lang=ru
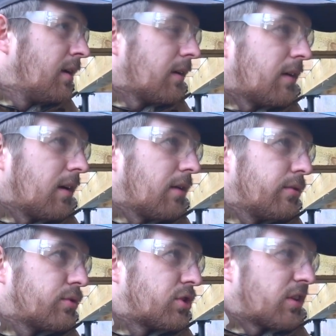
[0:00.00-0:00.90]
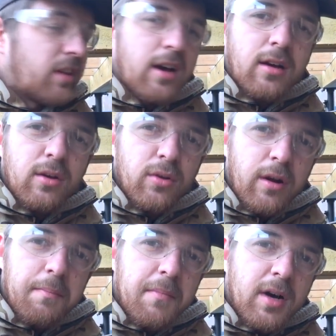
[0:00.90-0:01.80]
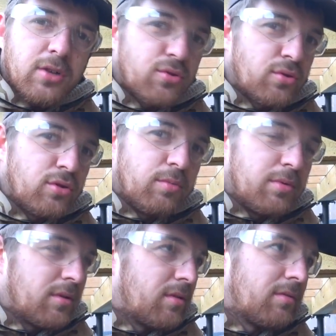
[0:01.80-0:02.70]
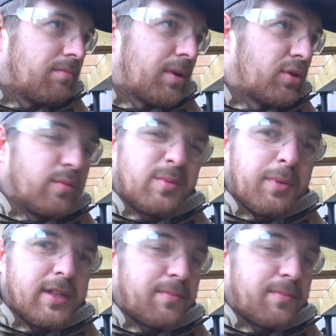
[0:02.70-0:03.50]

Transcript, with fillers: Я лучше так ее обмажу, чтобы потом спать